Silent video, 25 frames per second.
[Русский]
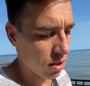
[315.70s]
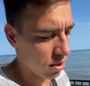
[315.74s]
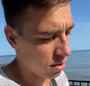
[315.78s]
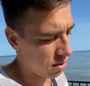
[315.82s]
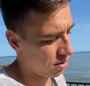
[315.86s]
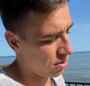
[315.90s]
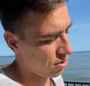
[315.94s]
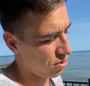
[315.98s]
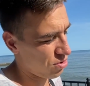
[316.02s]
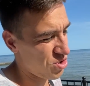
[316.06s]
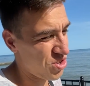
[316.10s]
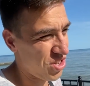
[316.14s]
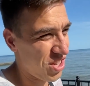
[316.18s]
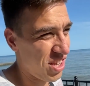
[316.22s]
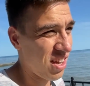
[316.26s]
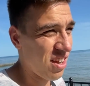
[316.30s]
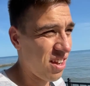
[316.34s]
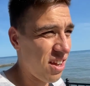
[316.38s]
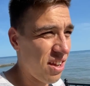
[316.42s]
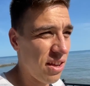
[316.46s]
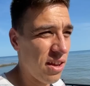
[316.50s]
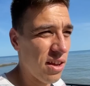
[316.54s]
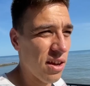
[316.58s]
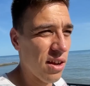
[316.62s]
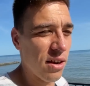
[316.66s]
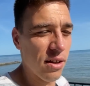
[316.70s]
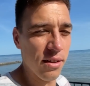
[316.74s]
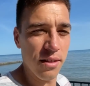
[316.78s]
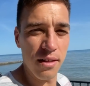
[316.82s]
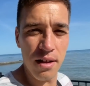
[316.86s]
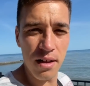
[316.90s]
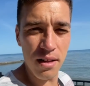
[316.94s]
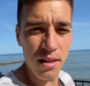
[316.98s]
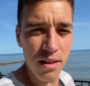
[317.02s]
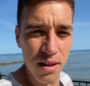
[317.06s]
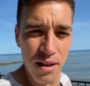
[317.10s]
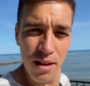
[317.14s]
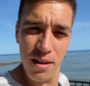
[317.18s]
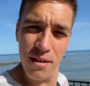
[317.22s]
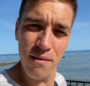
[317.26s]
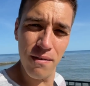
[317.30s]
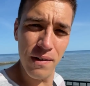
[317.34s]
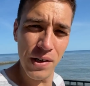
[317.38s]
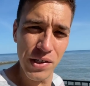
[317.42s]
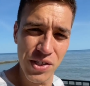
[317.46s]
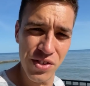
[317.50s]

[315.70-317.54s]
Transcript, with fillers: Друзья, я летал во